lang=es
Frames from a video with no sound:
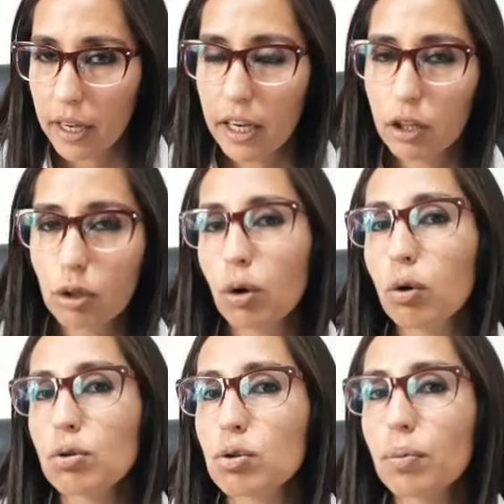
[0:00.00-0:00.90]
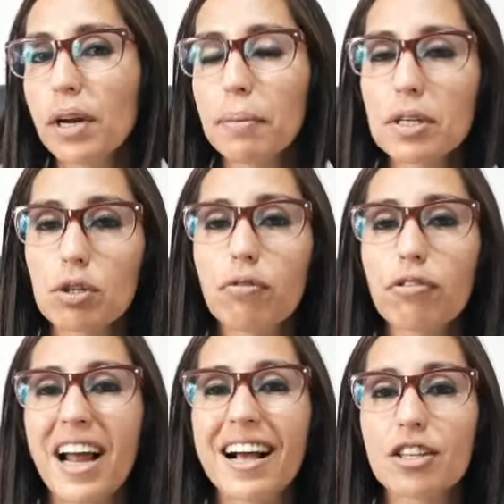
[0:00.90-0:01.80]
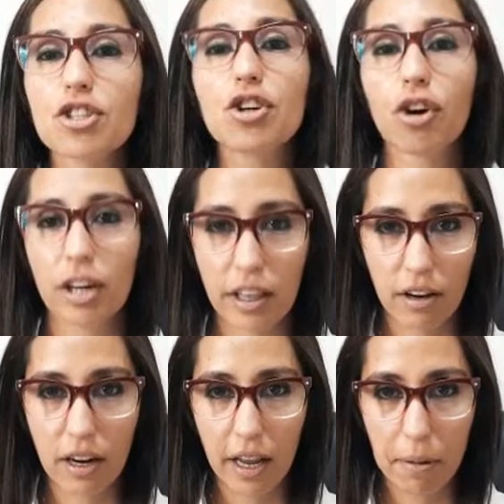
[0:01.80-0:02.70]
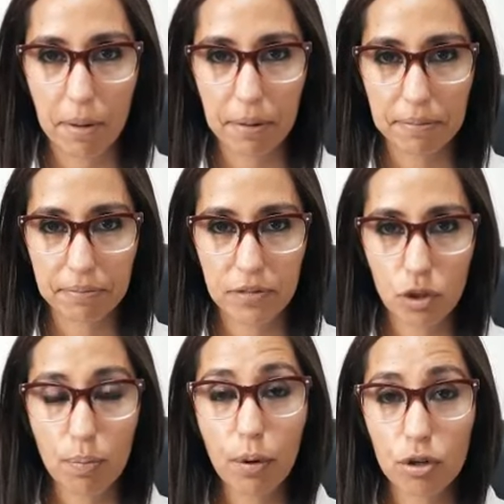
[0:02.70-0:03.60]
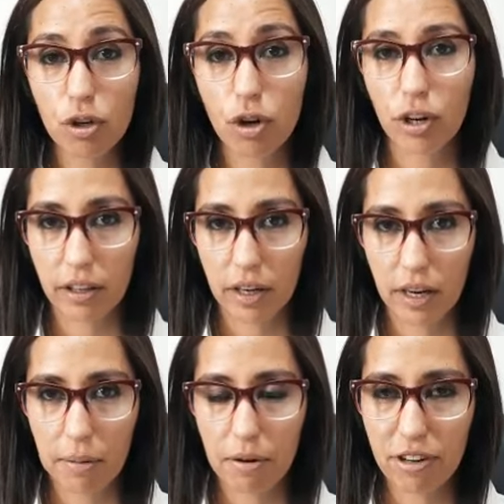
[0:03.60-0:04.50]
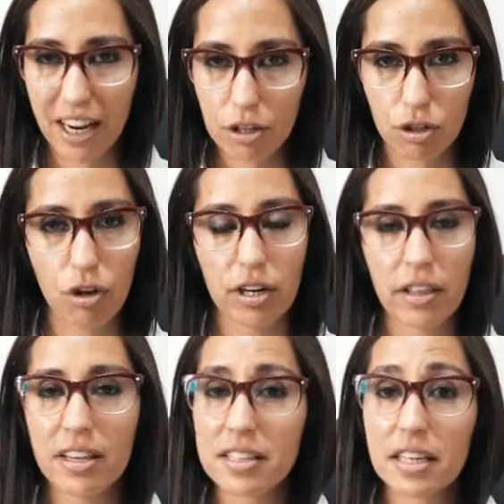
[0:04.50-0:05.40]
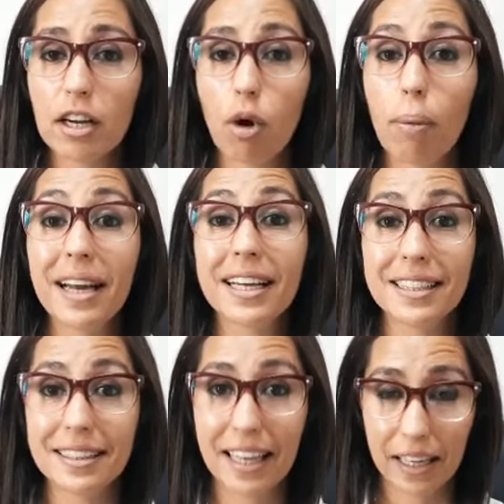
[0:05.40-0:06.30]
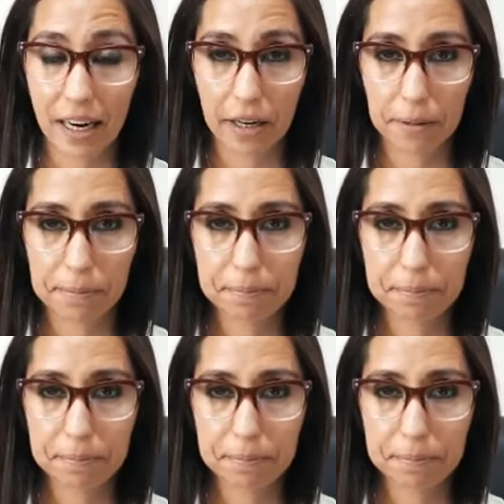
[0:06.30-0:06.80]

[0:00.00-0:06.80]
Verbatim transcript: Estos sublemas son fracciones del lema, son porciones del lema, fracciones, es decir, que los van a integrar.